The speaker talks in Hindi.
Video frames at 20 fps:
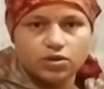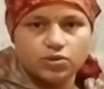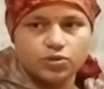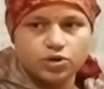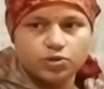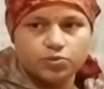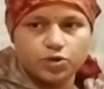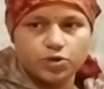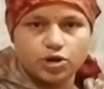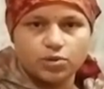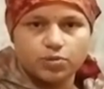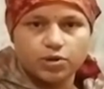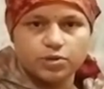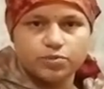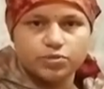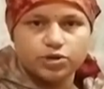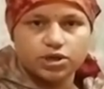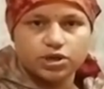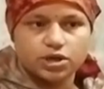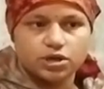कोई प्रॉब्लम
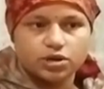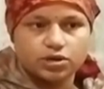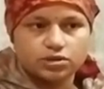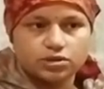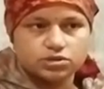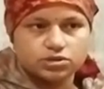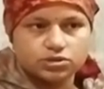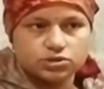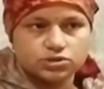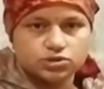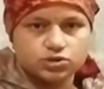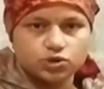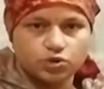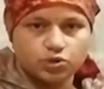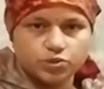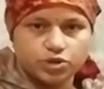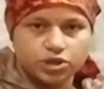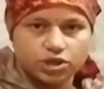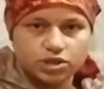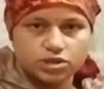नहीं है और जो
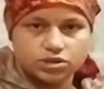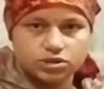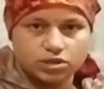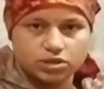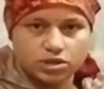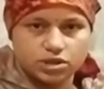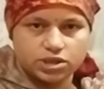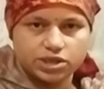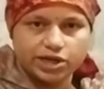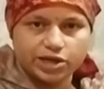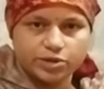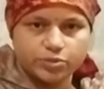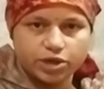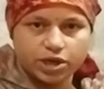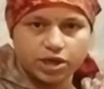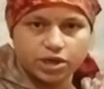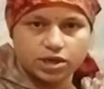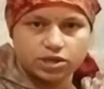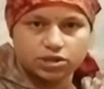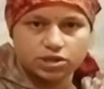भी
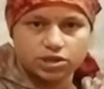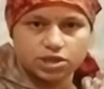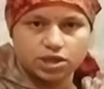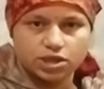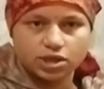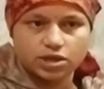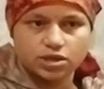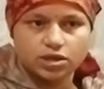ट्रीटमेंट करते हैं